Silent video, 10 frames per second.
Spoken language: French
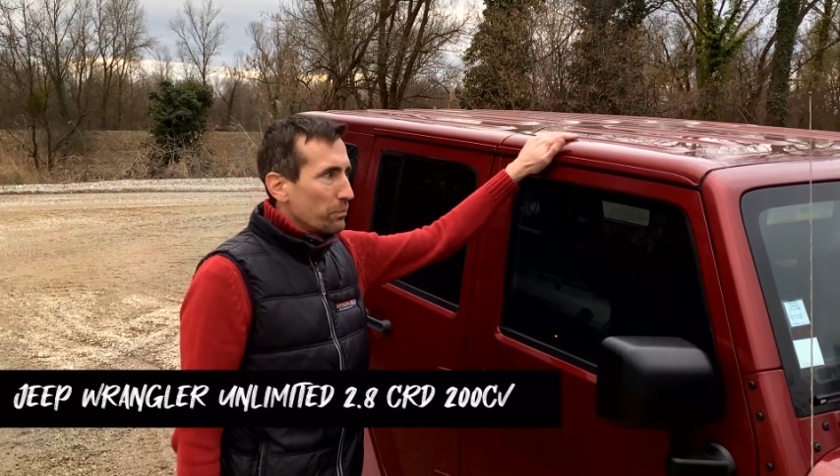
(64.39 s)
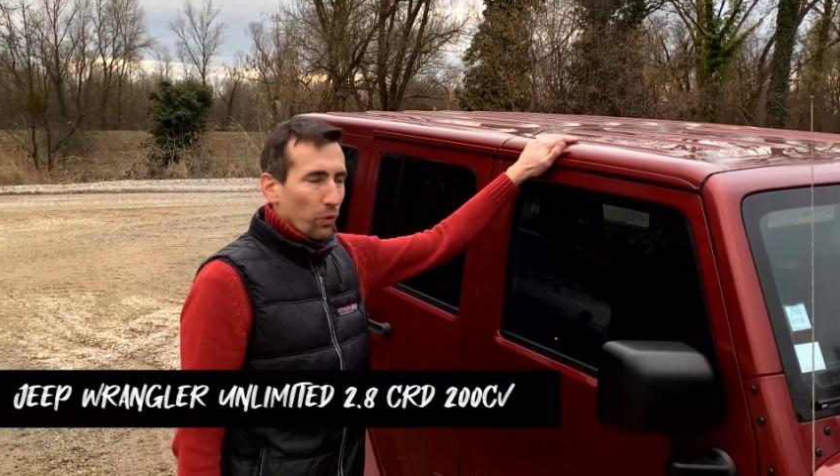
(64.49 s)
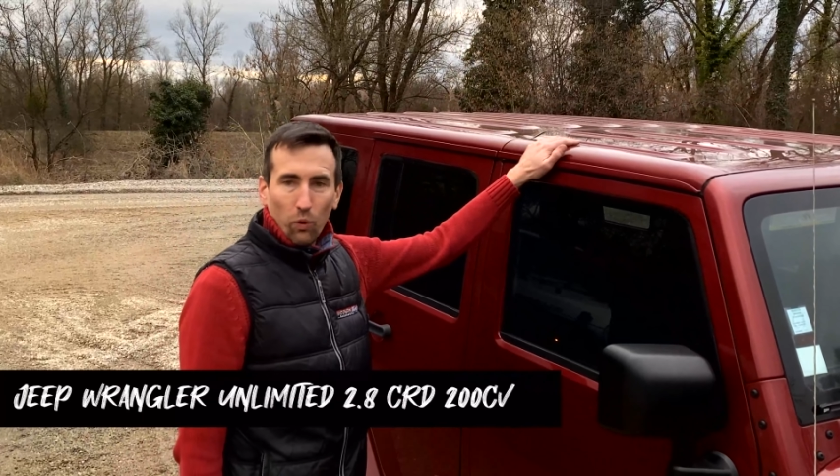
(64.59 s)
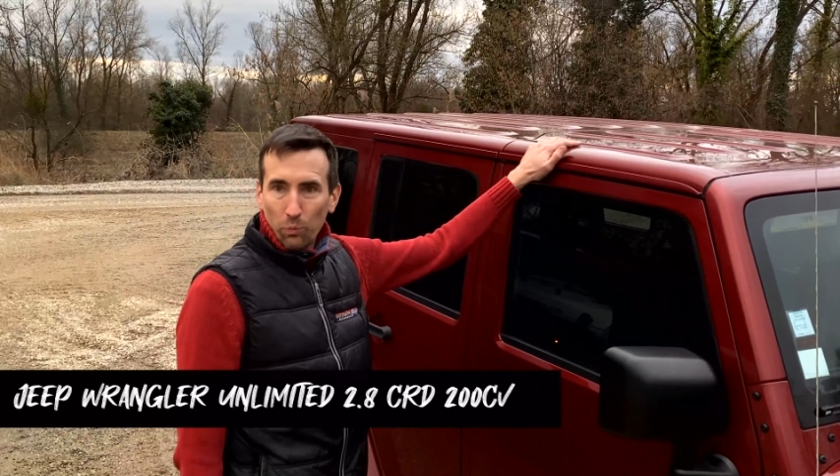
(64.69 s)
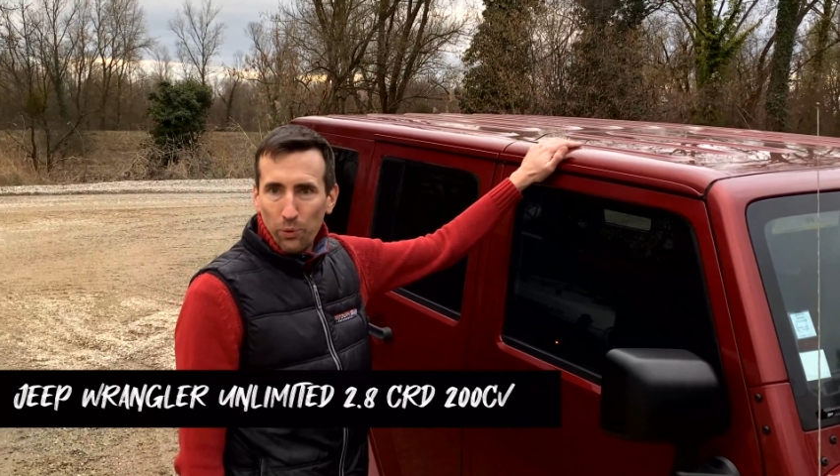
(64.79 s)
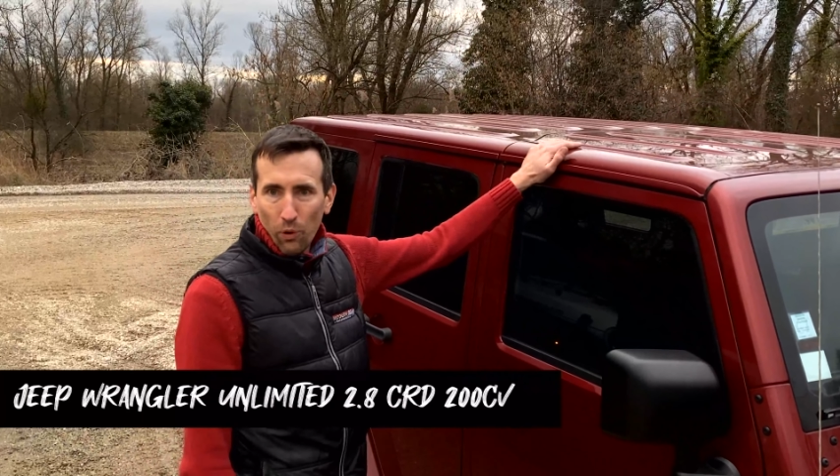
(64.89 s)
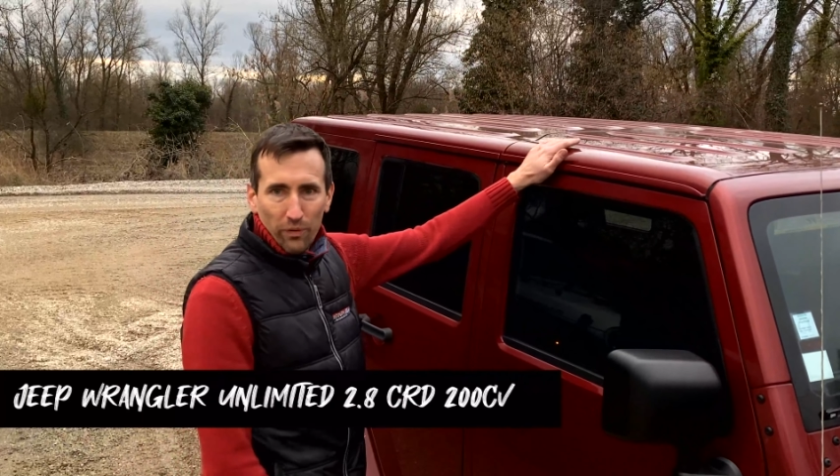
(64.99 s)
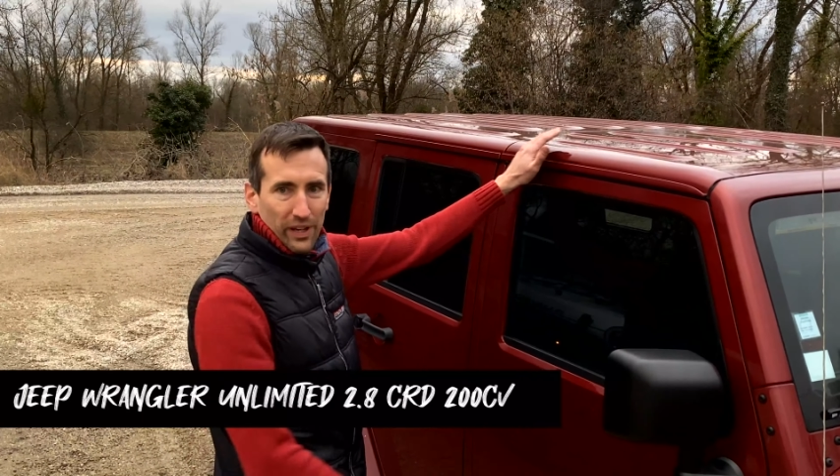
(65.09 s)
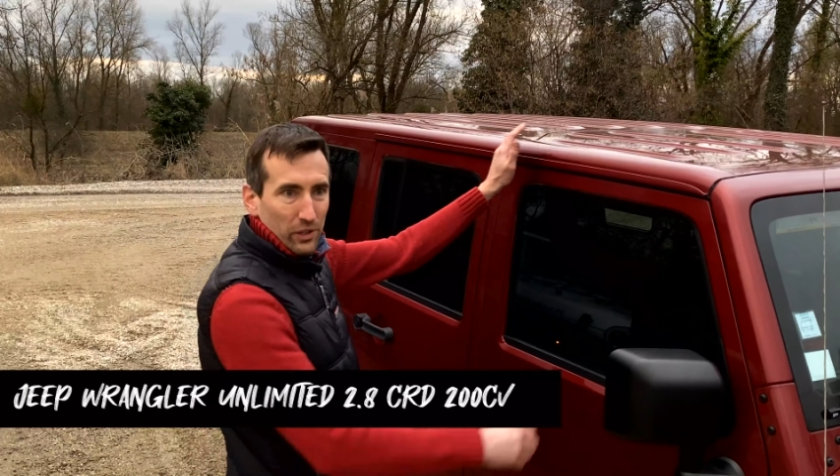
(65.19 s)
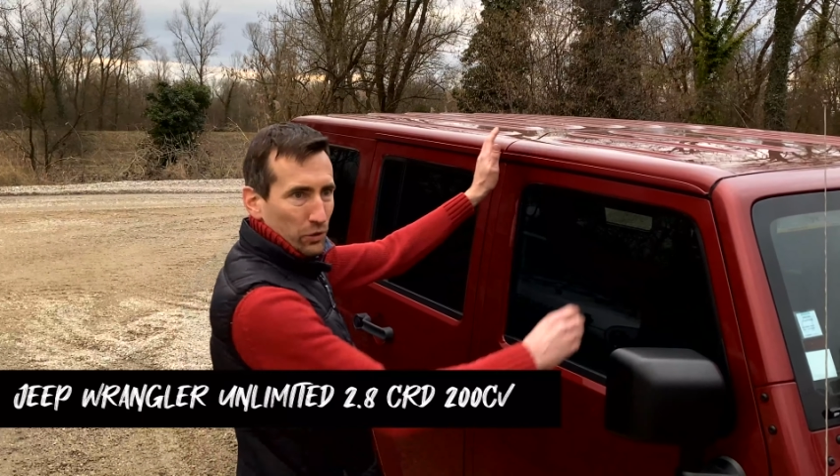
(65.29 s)
Donc on peut
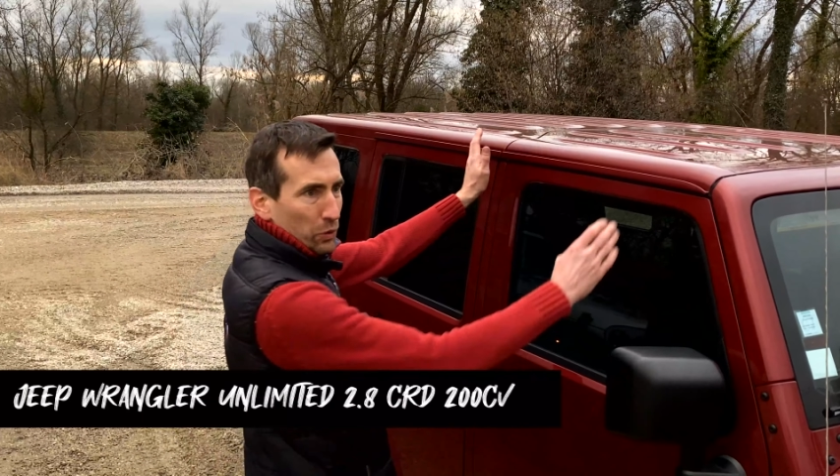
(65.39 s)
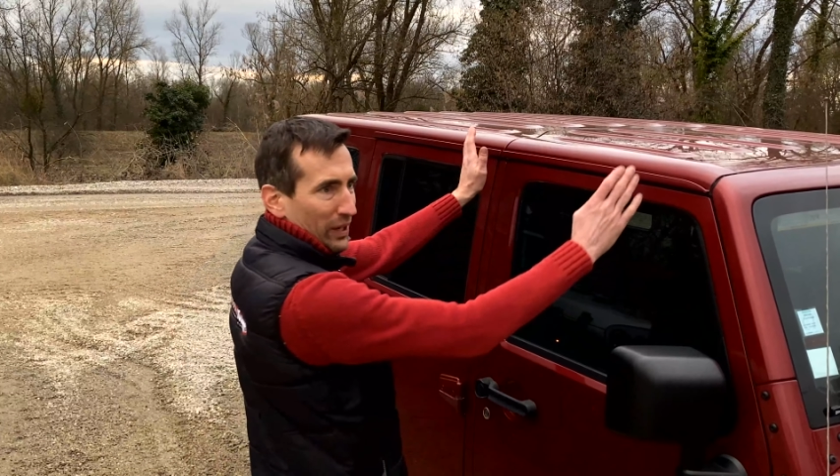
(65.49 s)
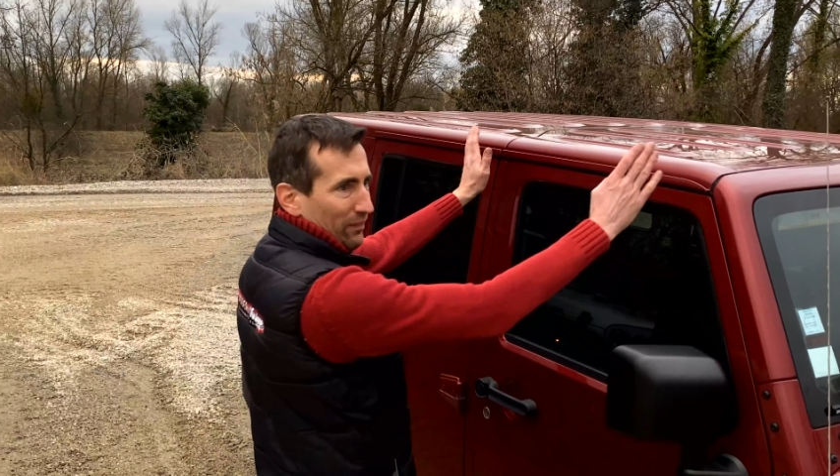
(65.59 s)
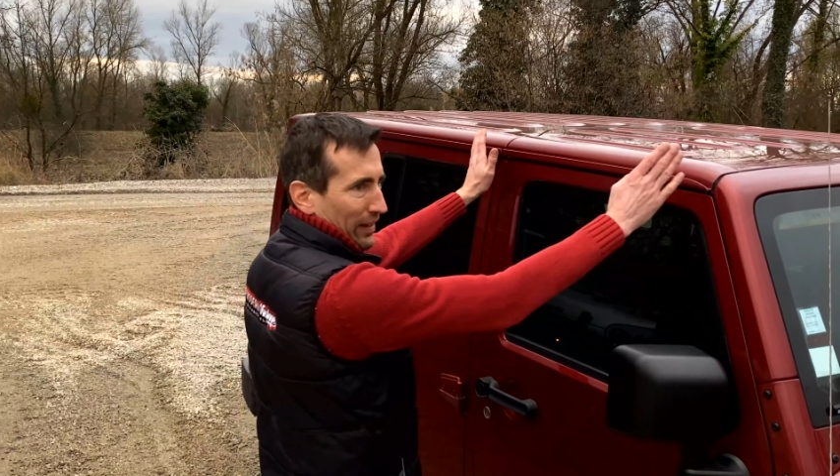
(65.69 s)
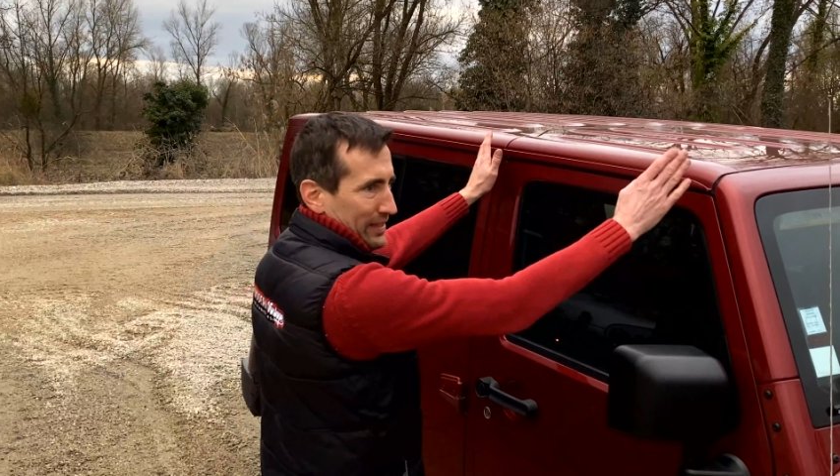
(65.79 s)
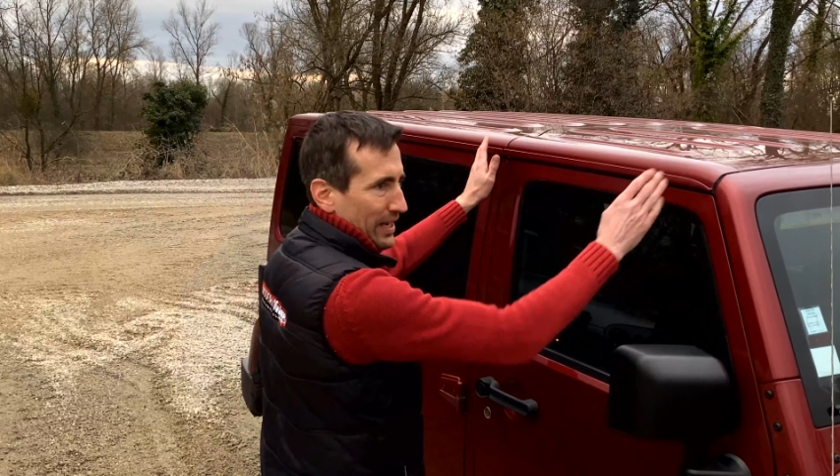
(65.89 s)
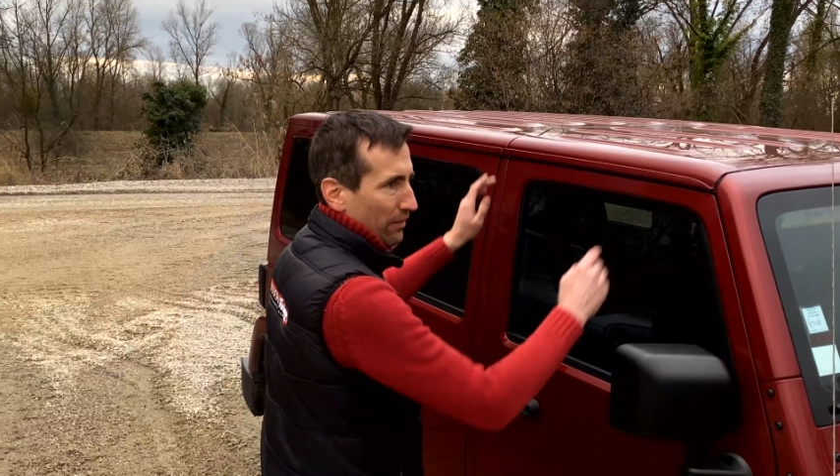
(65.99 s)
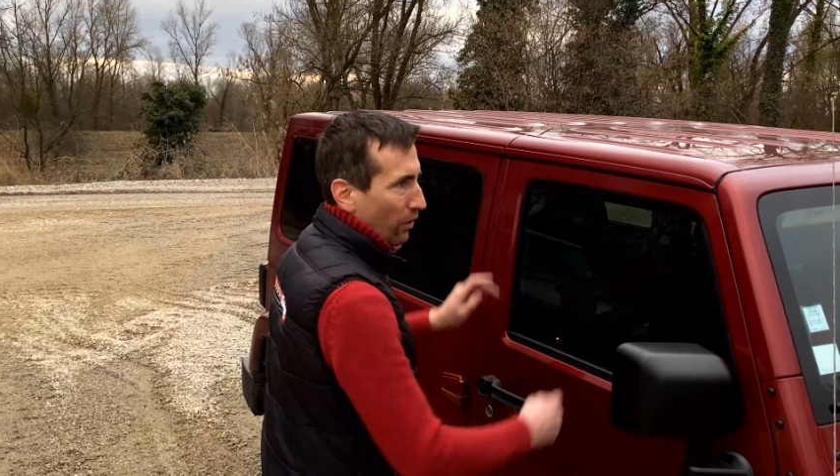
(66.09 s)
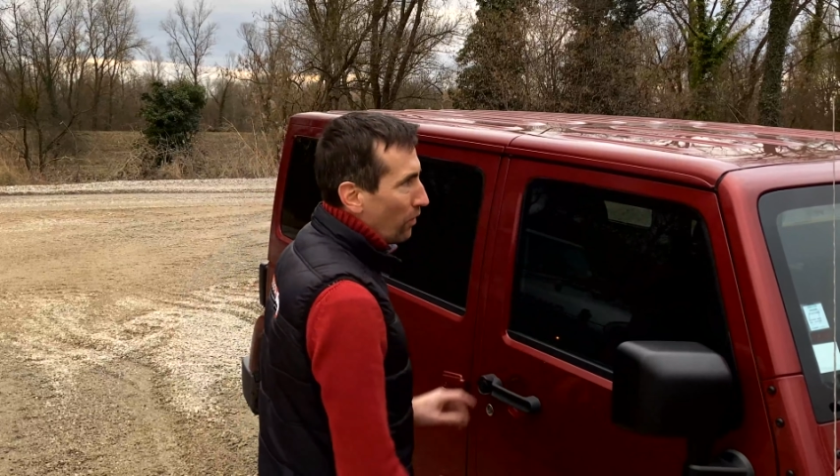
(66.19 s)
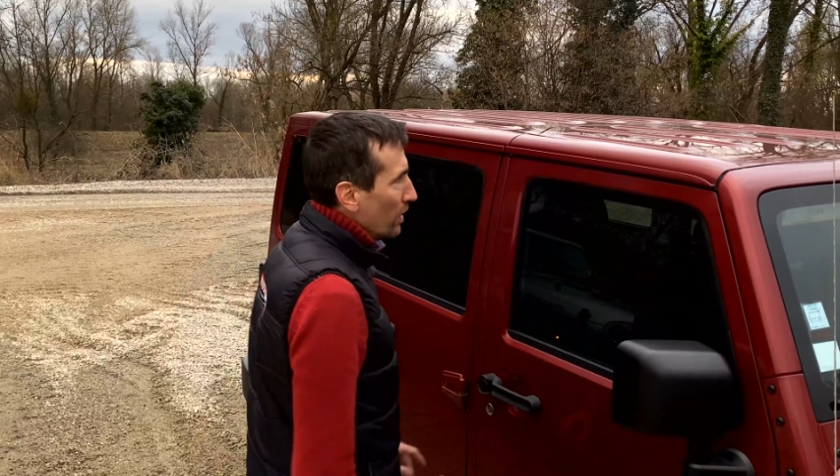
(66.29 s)
enlever toute la partie avant